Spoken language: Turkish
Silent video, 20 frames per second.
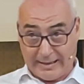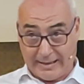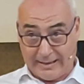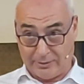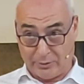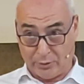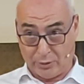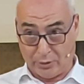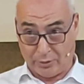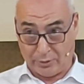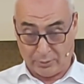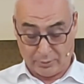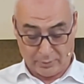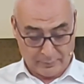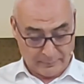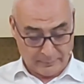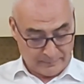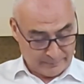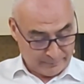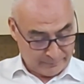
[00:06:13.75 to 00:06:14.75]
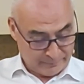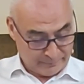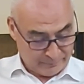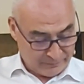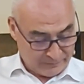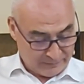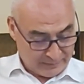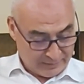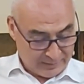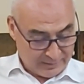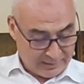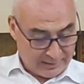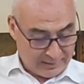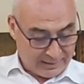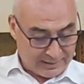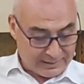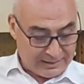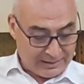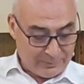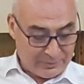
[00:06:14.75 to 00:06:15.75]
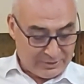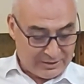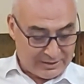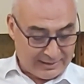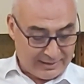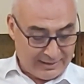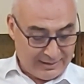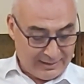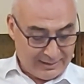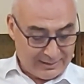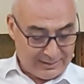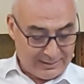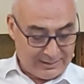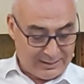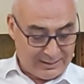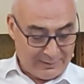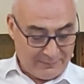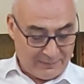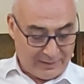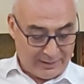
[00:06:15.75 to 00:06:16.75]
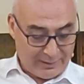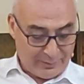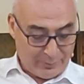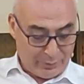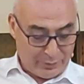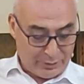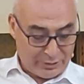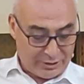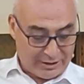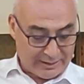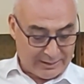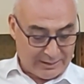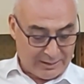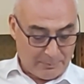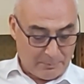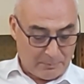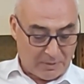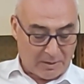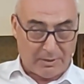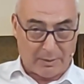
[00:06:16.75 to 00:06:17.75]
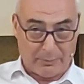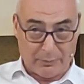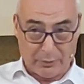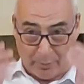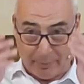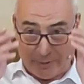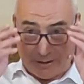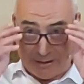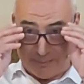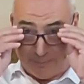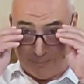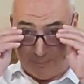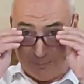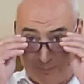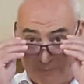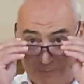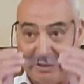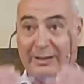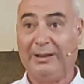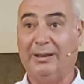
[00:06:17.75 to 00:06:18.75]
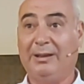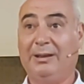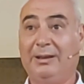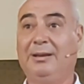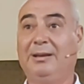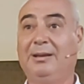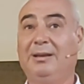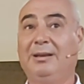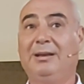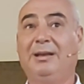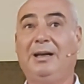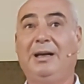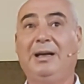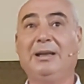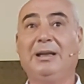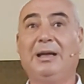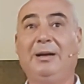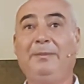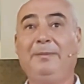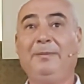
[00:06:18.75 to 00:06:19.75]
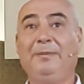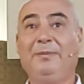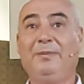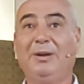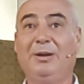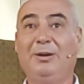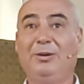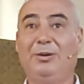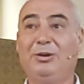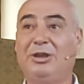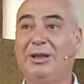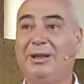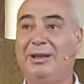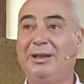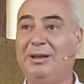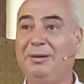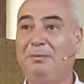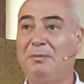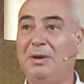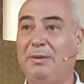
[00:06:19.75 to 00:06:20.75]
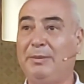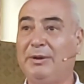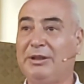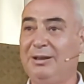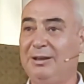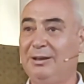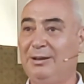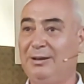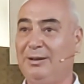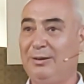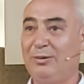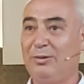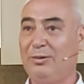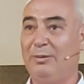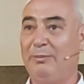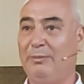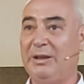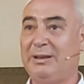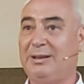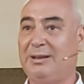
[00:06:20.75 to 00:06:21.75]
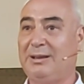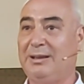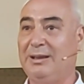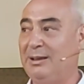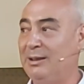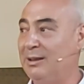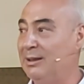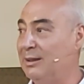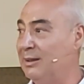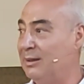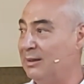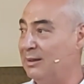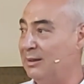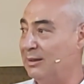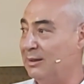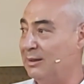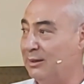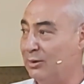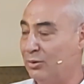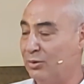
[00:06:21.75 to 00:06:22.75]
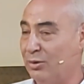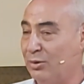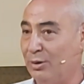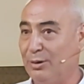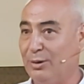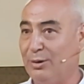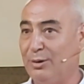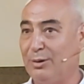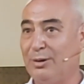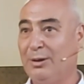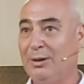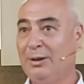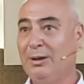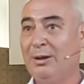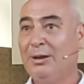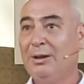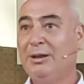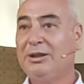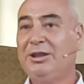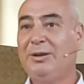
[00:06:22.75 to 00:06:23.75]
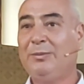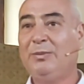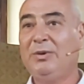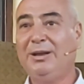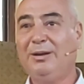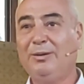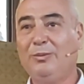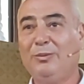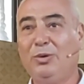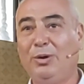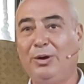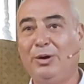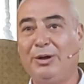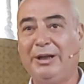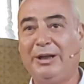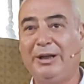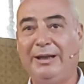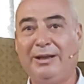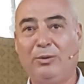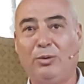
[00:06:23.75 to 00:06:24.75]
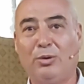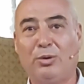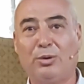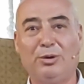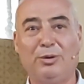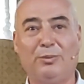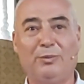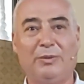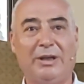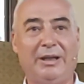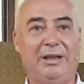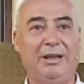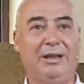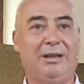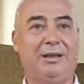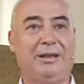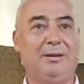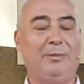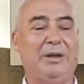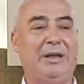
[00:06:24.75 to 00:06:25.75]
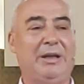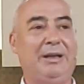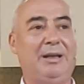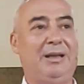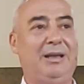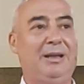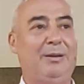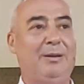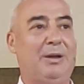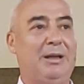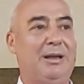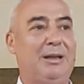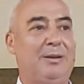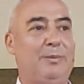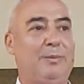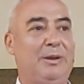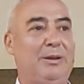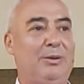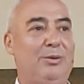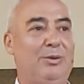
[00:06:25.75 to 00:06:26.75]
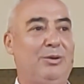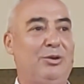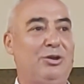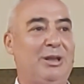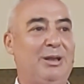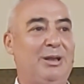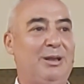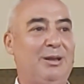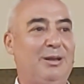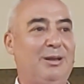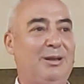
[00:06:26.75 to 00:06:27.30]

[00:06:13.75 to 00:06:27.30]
gel diyor. Adam ise izin ver önce gidip babamı gömeyim dedi. Adam önce gidip babasını gömmek istediğini e, söylüyor. Şimdi bu örneği okuduğumda ilk ben de iman etmeden önce